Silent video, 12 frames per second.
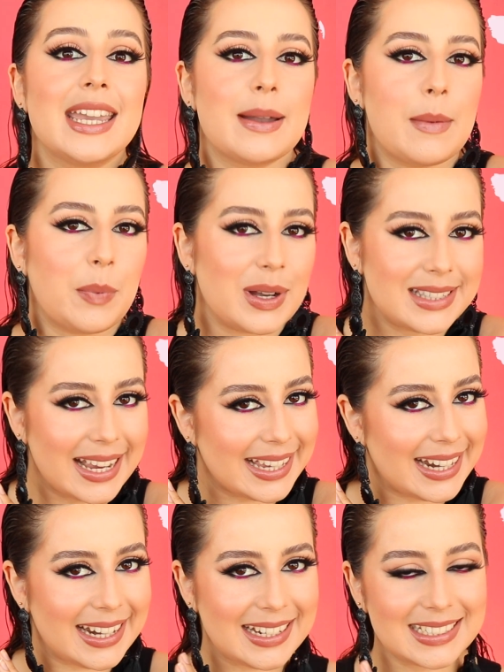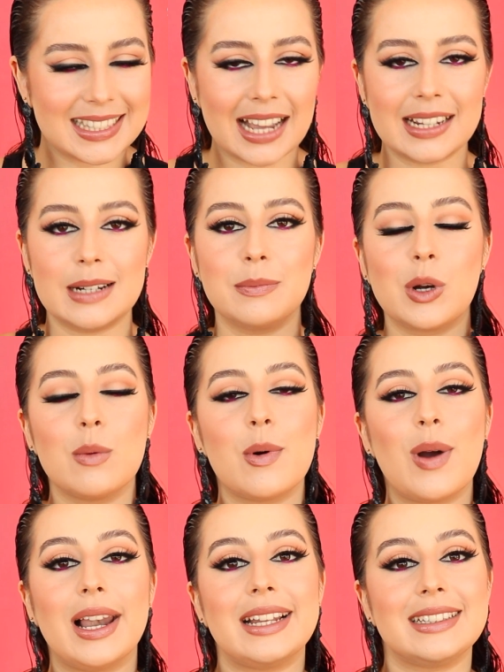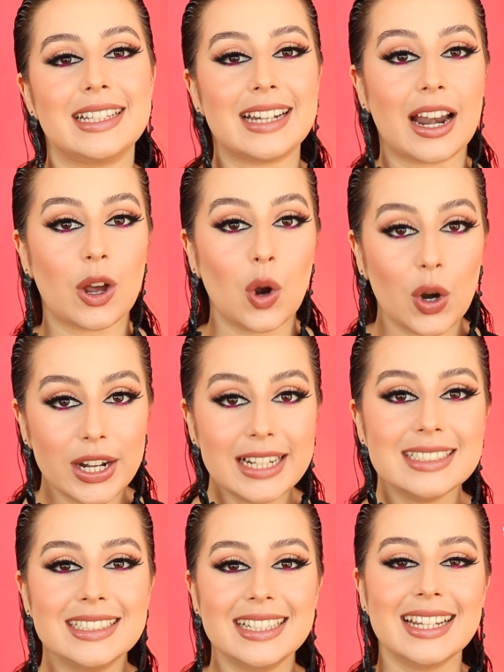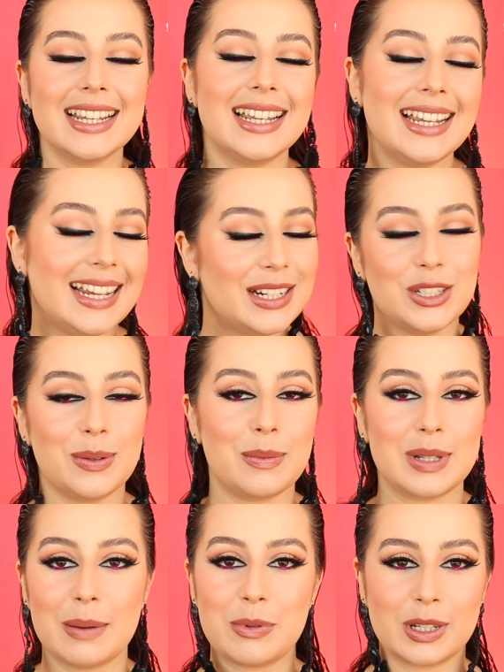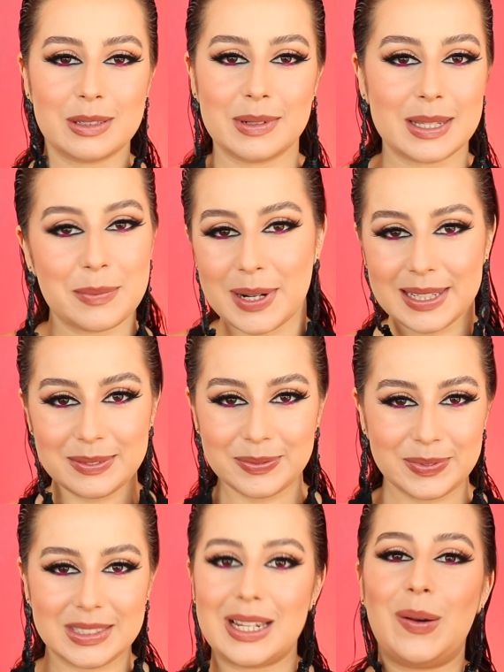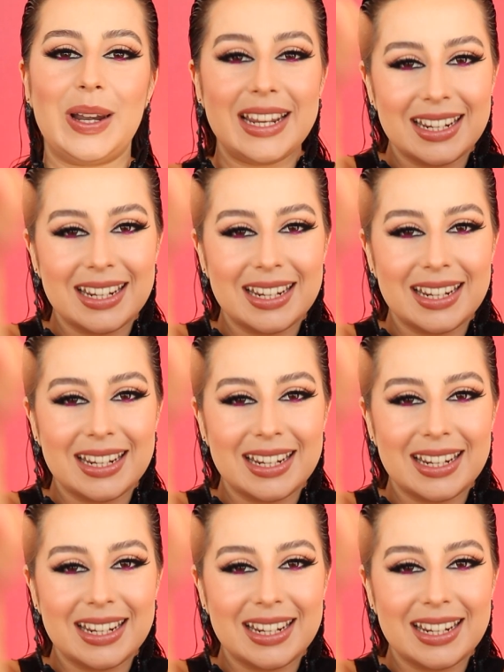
y que me puedes seguir en Instagram como Valentina Arjona. Y nos vemos la próxima semana. Chao,